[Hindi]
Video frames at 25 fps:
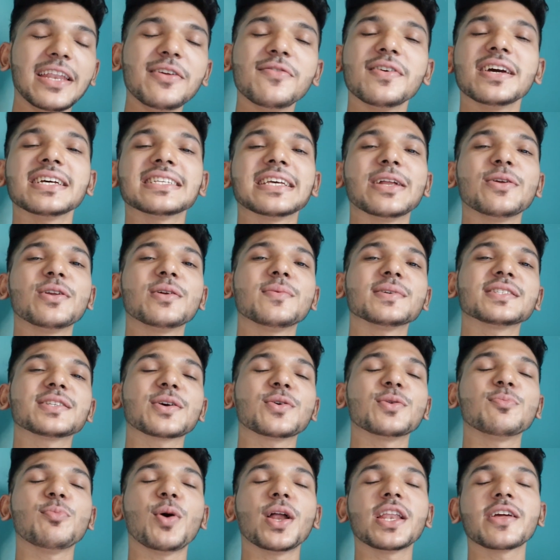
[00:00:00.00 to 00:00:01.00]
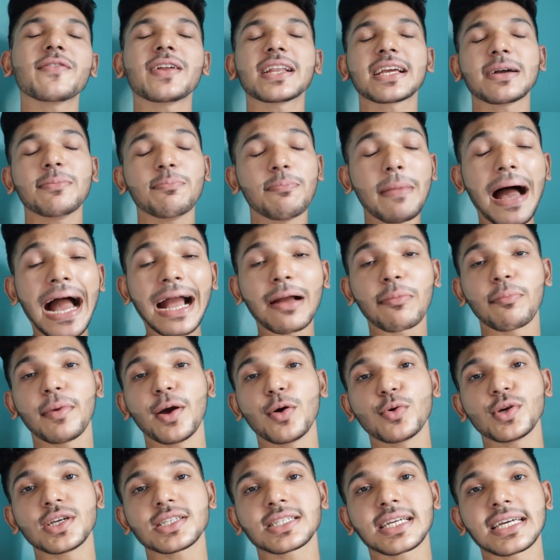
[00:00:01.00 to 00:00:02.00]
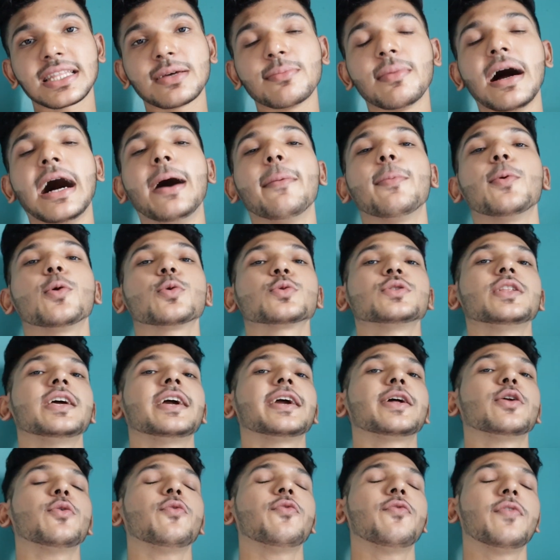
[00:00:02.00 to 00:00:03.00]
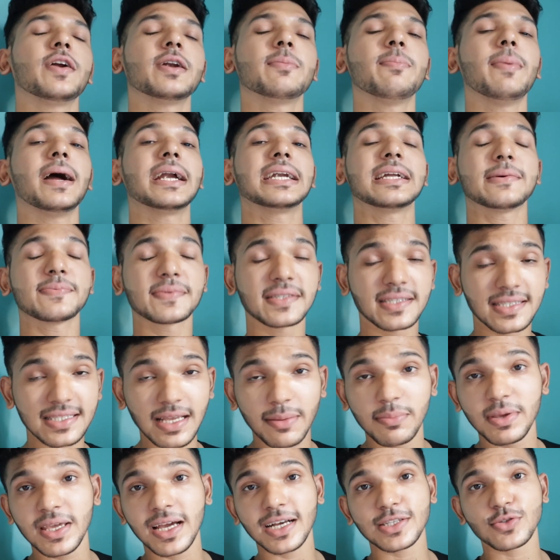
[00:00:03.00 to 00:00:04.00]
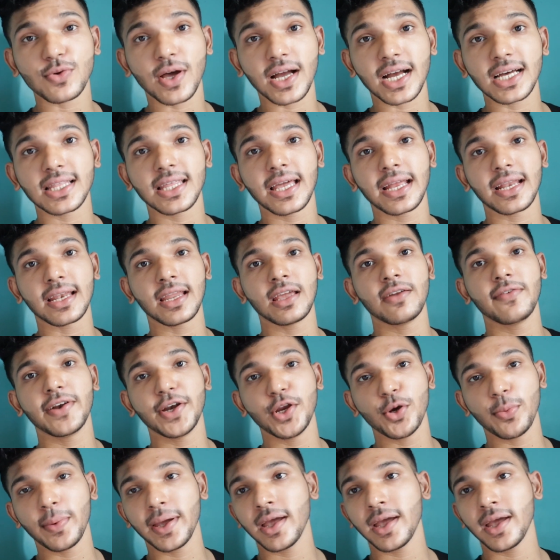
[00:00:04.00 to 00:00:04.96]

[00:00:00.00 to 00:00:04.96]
एनी वेज हेलो नमस्ते गुड मॉर्निंग वेलकम बैक मैं यश कदम आप लोग देख रहे हो फिट बाइट आप सभी का स्वागत है एक नई वीडियो